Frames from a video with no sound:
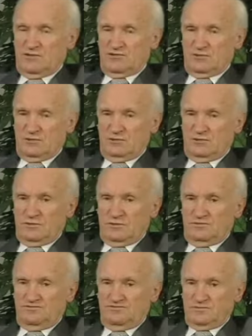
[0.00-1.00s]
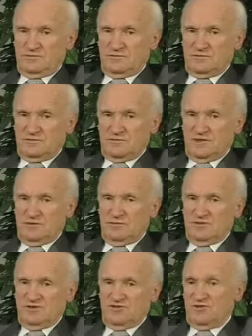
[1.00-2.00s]
что
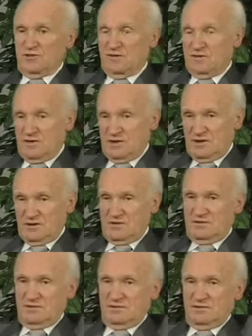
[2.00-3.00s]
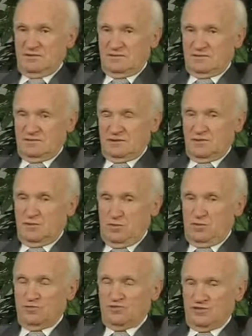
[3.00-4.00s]
именно человек, как
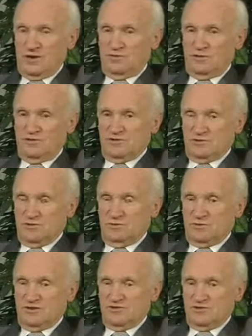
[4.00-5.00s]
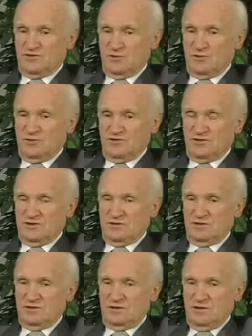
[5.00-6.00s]
гомо сапиенс, он произошел
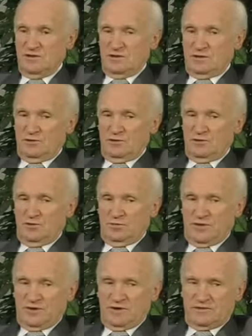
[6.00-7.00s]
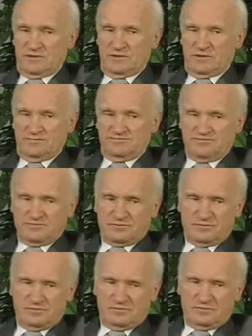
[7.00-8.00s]
где-то, ну, порядка
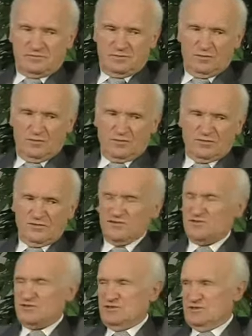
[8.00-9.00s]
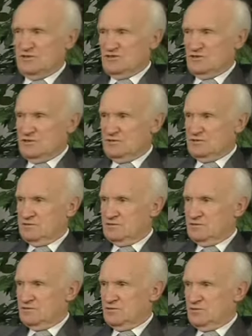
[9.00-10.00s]
30 ну, тысяч лет,
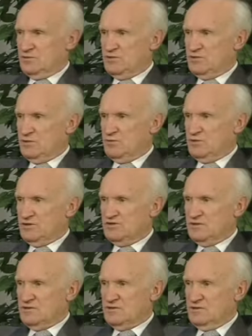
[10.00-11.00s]
может быть, тому назад.